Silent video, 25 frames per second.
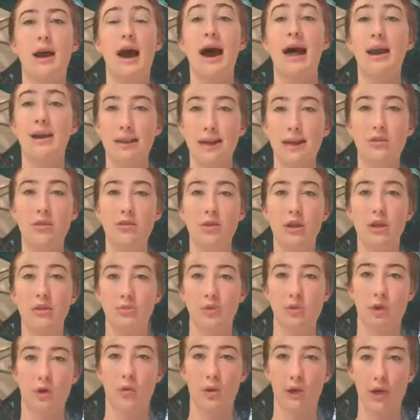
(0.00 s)
al tanto de
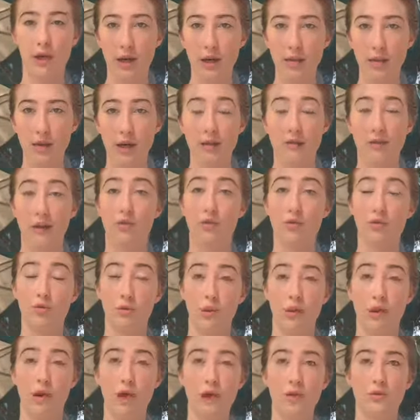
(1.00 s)
tu seguridad, tanto
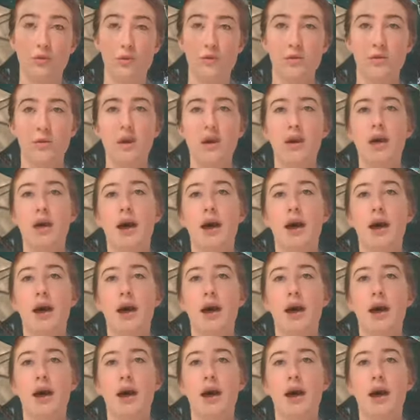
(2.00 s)
tú de ellos.